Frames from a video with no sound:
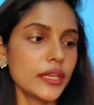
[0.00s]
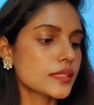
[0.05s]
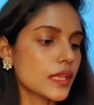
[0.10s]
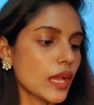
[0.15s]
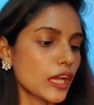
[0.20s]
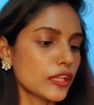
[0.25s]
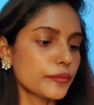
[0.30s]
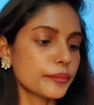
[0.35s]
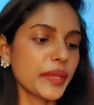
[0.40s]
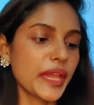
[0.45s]

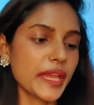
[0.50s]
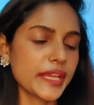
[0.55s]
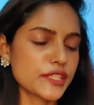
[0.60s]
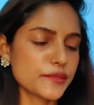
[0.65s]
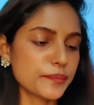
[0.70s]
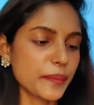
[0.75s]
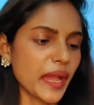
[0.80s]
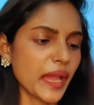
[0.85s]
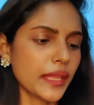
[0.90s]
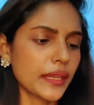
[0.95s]
साथ में
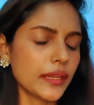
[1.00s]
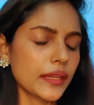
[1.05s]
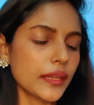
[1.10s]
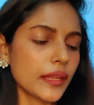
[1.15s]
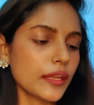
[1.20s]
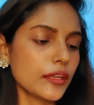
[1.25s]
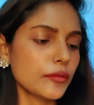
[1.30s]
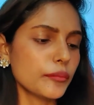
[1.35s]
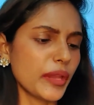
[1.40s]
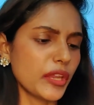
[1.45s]
एक्सपायरी
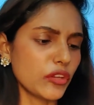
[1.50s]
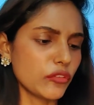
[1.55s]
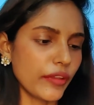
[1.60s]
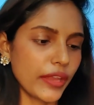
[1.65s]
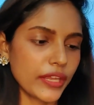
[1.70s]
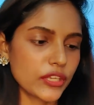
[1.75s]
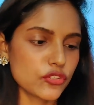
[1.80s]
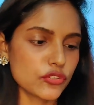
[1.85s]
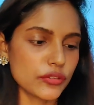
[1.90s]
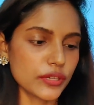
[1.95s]
डेट
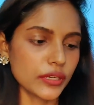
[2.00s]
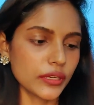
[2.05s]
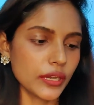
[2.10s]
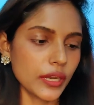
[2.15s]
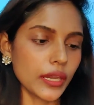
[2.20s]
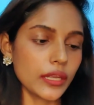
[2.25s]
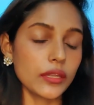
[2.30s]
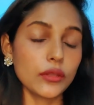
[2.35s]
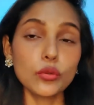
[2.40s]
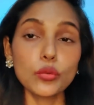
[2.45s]
मैन्युफैक्चरिंग
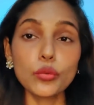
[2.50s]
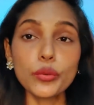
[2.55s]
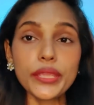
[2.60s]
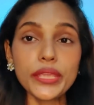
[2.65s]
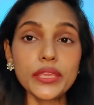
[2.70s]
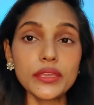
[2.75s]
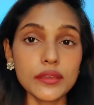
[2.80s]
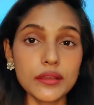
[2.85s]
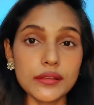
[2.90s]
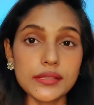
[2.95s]
डेट टू
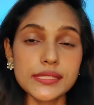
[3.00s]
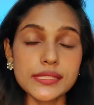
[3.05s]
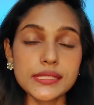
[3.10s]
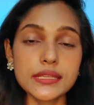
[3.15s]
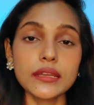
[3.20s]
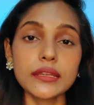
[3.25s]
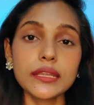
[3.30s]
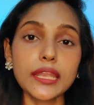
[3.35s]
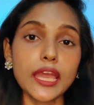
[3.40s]
इयर्स का